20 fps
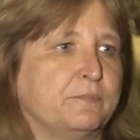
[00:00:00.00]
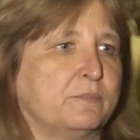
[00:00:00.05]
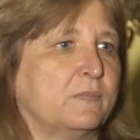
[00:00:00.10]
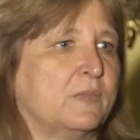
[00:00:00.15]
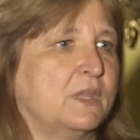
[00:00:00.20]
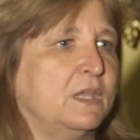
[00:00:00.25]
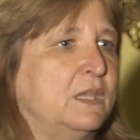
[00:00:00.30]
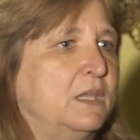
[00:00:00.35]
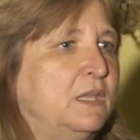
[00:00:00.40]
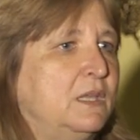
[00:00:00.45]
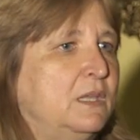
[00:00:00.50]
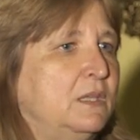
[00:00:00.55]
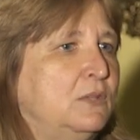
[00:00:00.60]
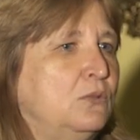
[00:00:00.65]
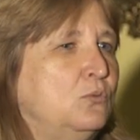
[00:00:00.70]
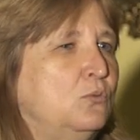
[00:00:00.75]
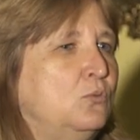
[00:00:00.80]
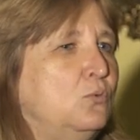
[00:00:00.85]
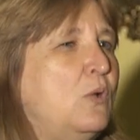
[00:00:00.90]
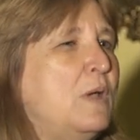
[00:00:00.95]
um,
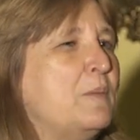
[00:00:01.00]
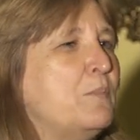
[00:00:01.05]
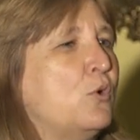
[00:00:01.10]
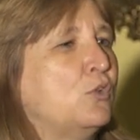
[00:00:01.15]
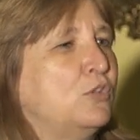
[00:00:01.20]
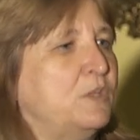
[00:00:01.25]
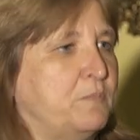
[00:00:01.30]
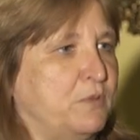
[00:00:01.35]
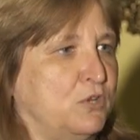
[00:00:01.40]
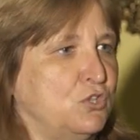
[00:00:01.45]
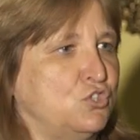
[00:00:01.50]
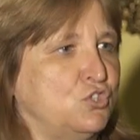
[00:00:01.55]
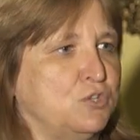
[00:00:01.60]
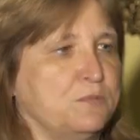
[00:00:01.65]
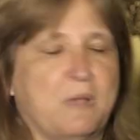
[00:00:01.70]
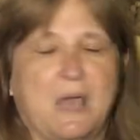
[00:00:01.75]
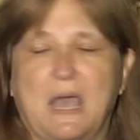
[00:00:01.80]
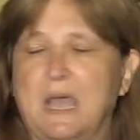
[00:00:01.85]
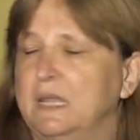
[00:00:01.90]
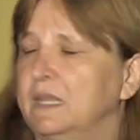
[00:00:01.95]
in due modi
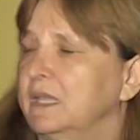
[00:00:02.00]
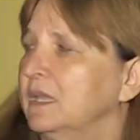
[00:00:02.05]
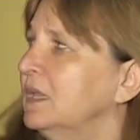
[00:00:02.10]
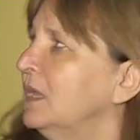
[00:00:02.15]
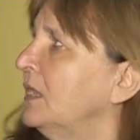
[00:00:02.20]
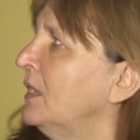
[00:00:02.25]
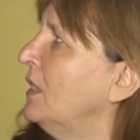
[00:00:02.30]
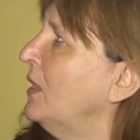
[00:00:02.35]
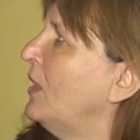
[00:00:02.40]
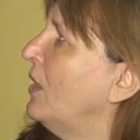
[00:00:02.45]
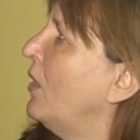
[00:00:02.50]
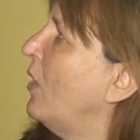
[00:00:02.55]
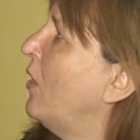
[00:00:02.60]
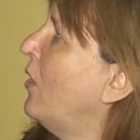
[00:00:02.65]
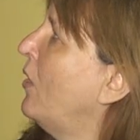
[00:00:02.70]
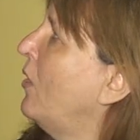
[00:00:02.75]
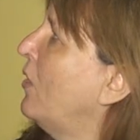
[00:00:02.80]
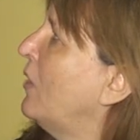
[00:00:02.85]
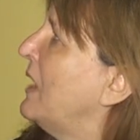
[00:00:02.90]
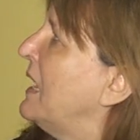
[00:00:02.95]
principali
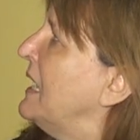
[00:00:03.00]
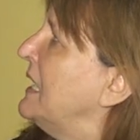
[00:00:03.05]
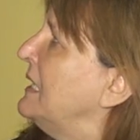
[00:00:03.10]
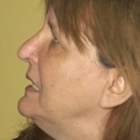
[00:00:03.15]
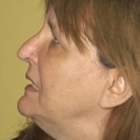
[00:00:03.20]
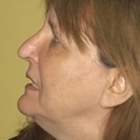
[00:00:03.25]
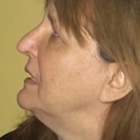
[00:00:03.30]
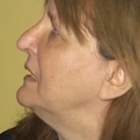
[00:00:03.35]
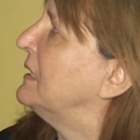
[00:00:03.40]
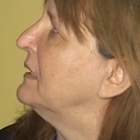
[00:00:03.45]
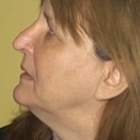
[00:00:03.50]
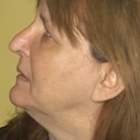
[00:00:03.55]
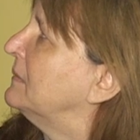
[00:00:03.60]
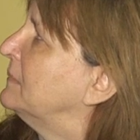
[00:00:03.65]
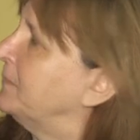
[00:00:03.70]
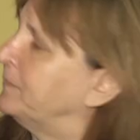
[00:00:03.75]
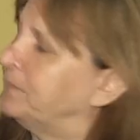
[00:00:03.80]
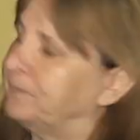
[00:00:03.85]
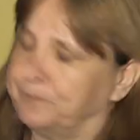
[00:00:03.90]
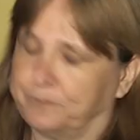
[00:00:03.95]
o è,
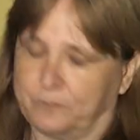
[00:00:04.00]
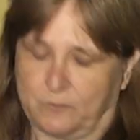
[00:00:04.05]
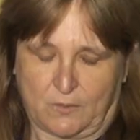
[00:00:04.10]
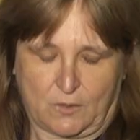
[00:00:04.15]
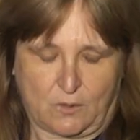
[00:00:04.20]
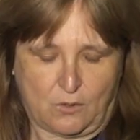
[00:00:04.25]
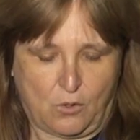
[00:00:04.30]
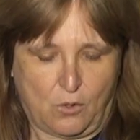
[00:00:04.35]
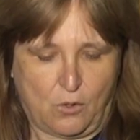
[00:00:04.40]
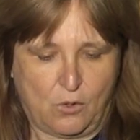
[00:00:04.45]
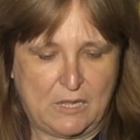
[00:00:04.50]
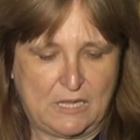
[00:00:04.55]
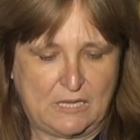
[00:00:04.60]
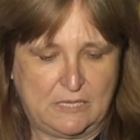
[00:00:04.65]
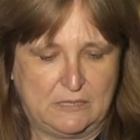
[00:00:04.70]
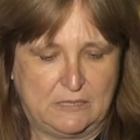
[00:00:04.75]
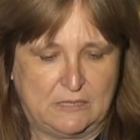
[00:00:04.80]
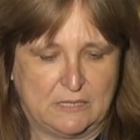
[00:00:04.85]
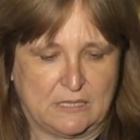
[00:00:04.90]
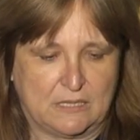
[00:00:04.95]
um,
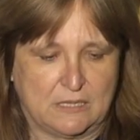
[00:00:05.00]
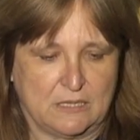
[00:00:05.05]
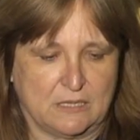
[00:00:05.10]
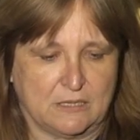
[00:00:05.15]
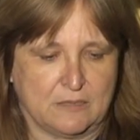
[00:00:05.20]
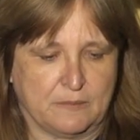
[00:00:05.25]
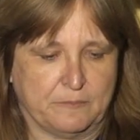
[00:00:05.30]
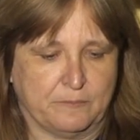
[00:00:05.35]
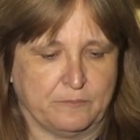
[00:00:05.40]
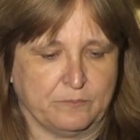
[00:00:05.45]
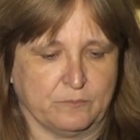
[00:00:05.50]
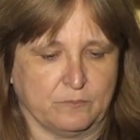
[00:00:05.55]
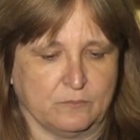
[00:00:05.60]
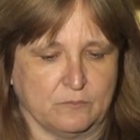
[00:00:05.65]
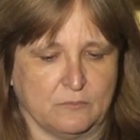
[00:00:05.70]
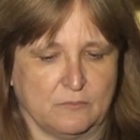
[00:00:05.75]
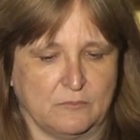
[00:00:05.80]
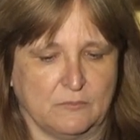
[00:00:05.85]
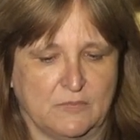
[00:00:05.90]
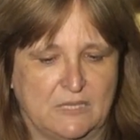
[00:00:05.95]

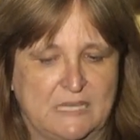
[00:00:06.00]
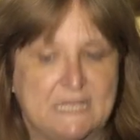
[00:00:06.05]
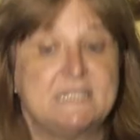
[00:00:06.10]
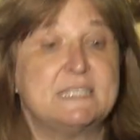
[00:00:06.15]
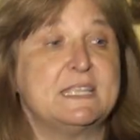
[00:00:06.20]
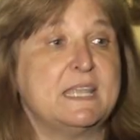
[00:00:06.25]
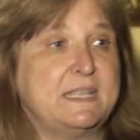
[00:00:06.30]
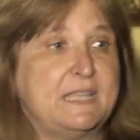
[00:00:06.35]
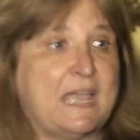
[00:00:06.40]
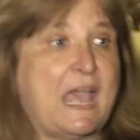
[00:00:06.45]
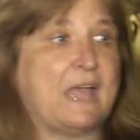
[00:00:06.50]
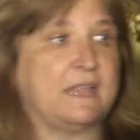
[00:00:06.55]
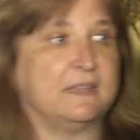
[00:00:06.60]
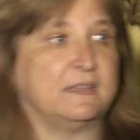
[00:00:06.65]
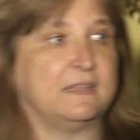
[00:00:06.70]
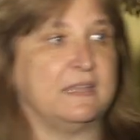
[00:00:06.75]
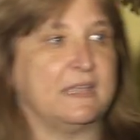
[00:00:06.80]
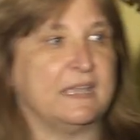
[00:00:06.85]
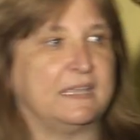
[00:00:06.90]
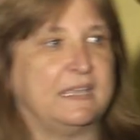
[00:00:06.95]
um,
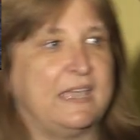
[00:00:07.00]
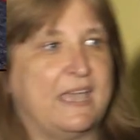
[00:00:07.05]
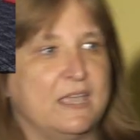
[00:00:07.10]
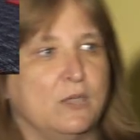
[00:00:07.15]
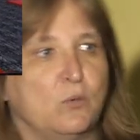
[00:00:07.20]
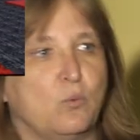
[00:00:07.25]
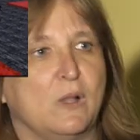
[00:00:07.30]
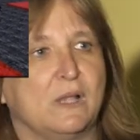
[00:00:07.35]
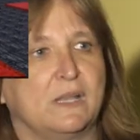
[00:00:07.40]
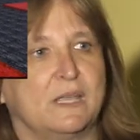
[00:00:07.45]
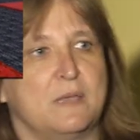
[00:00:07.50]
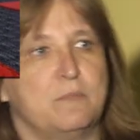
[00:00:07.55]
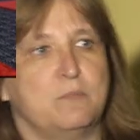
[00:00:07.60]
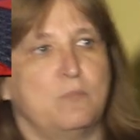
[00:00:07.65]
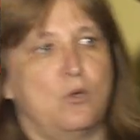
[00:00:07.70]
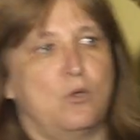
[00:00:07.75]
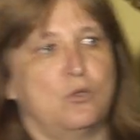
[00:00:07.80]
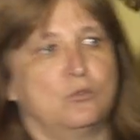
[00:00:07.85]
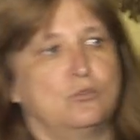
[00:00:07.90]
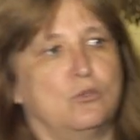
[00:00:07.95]
l'insegnante che in qualche
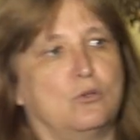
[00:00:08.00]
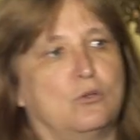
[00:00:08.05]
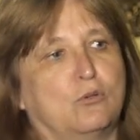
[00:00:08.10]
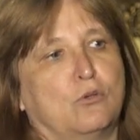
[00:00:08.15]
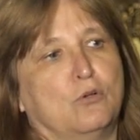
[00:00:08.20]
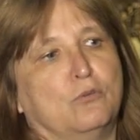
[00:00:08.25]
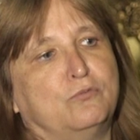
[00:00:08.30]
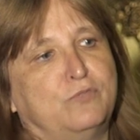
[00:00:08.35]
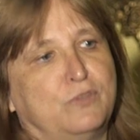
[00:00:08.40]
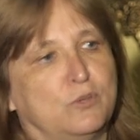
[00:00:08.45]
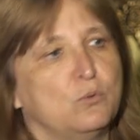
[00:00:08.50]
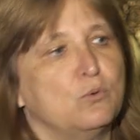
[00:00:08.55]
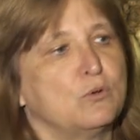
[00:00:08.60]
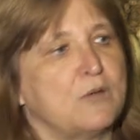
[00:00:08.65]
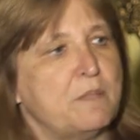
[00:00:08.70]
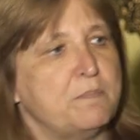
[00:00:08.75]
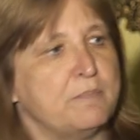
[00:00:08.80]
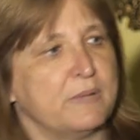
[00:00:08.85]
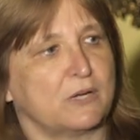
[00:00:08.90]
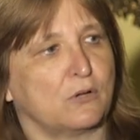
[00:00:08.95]
modo
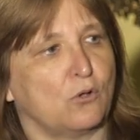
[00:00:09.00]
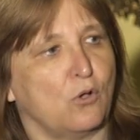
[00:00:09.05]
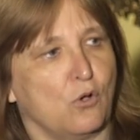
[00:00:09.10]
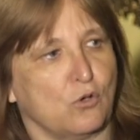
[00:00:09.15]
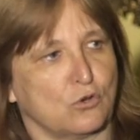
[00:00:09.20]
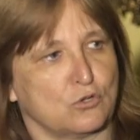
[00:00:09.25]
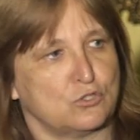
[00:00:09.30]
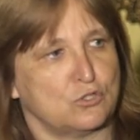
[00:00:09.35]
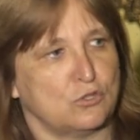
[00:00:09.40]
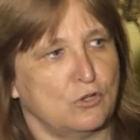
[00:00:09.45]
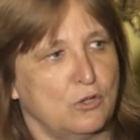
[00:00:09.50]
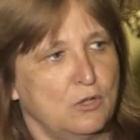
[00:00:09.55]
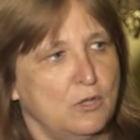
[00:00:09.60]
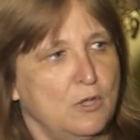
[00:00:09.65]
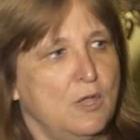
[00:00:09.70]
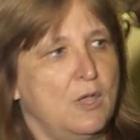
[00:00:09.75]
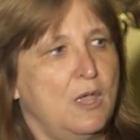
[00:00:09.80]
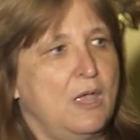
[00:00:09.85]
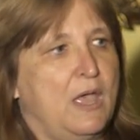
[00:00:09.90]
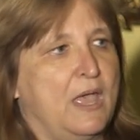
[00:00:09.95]
configura il
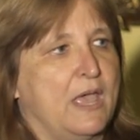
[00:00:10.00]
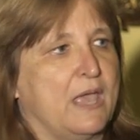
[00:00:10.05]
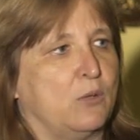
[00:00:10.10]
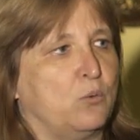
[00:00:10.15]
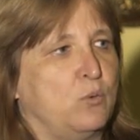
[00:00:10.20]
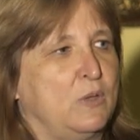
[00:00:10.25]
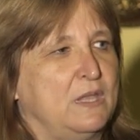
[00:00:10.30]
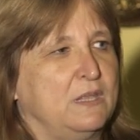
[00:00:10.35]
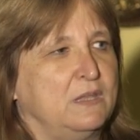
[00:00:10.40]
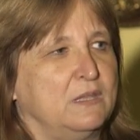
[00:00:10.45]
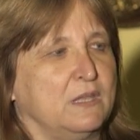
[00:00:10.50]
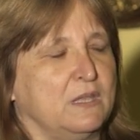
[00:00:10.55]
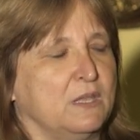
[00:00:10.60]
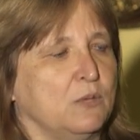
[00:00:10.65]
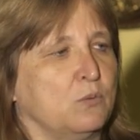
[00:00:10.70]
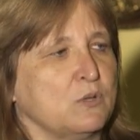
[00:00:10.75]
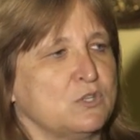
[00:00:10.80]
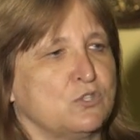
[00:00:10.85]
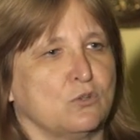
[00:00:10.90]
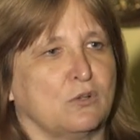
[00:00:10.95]
percorso e
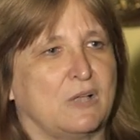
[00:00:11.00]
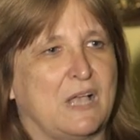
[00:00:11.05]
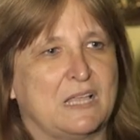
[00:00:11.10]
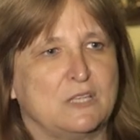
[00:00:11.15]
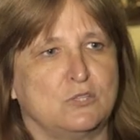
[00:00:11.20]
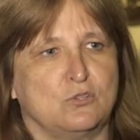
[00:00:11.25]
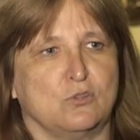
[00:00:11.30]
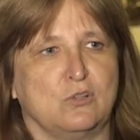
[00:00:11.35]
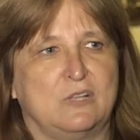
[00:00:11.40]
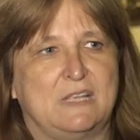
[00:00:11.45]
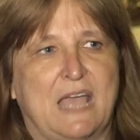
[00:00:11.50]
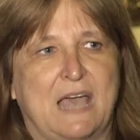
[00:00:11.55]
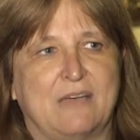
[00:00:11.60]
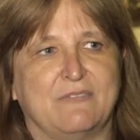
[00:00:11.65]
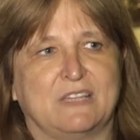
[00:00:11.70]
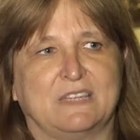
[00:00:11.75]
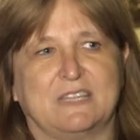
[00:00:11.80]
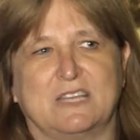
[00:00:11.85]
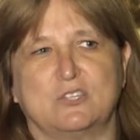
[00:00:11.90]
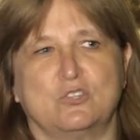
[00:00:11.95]
quindi in questo caso gli
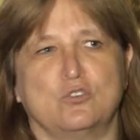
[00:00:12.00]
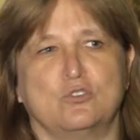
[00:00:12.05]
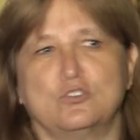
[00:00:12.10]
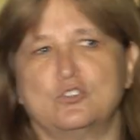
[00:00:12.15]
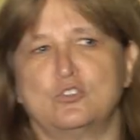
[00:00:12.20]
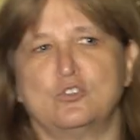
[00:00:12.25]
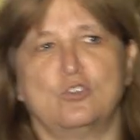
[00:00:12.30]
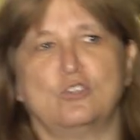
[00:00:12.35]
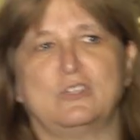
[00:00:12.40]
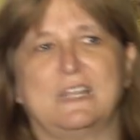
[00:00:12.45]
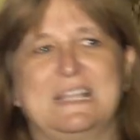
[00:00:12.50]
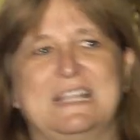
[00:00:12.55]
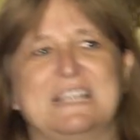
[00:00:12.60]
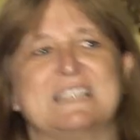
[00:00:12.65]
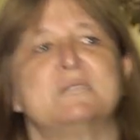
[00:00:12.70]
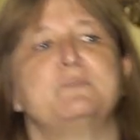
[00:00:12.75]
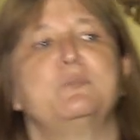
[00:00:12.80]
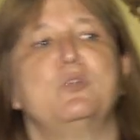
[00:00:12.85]
avatar sono solo degli